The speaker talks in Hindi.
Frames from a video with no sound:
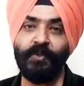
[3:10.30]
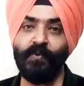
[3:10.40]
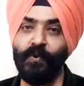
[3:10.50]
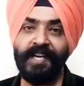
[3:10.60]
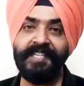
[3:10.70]

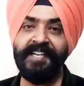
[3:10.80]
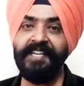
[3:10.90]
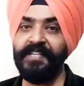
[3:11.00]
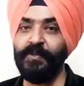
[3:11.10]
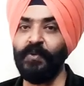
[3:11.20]
तो वो ऐसा
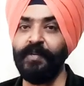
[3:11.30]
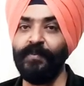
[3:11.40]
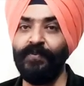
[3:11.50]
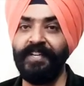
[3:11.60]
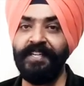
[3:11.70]
नहीं है कि उसको
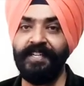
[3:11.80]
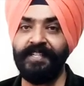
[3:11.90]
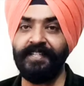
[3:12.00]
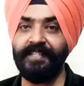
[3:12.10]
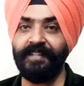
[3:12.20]
रिमूव नहीं
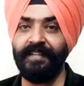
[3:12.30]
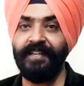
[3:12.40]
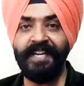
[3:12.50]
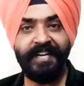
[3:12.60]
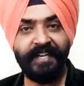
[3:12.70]
किया जा सकता
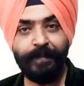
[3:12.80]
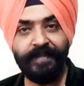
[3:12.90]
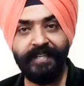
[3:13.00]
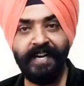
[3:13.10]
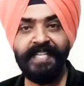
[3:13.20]
अगर आप
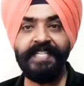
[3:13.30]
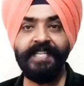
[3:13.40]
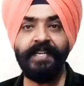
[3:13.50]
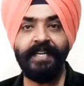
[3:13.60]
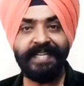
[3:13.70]
ध्यान से